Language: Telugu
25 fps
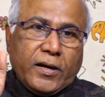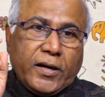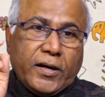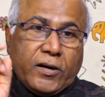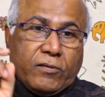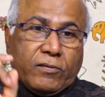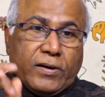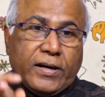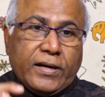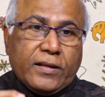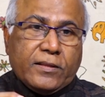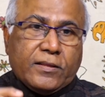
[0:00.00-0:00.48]

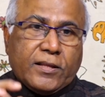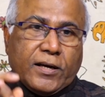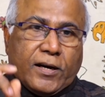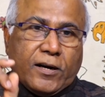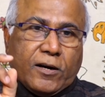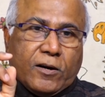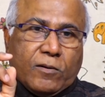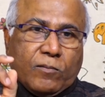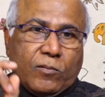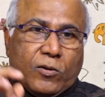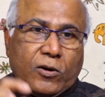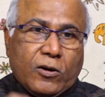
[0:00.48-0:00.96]
ఇటువంటి
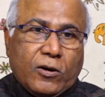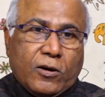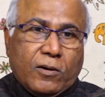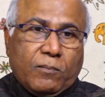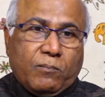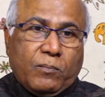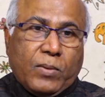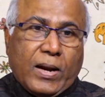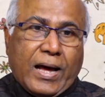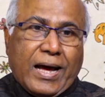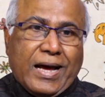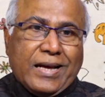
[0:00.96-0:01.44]
తరుణంలో
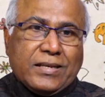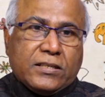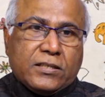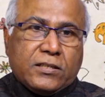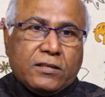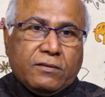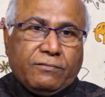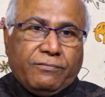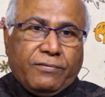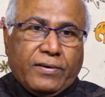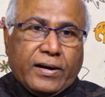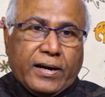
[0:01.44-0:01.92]

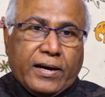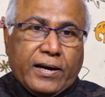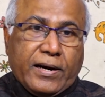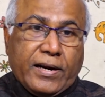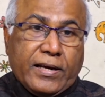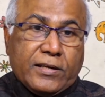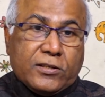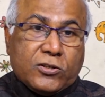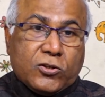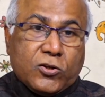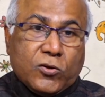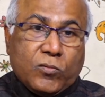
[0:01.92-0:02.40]
బ్లాస్ట్
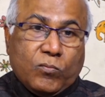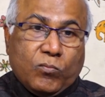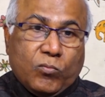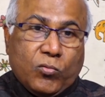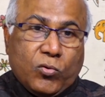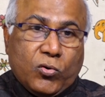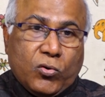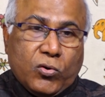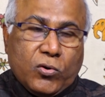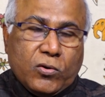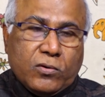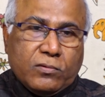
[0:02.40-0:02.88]
ఫర్నెస్
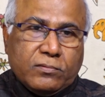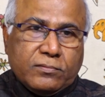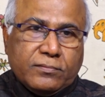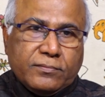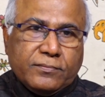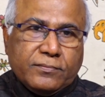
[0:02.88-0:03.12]
మూడు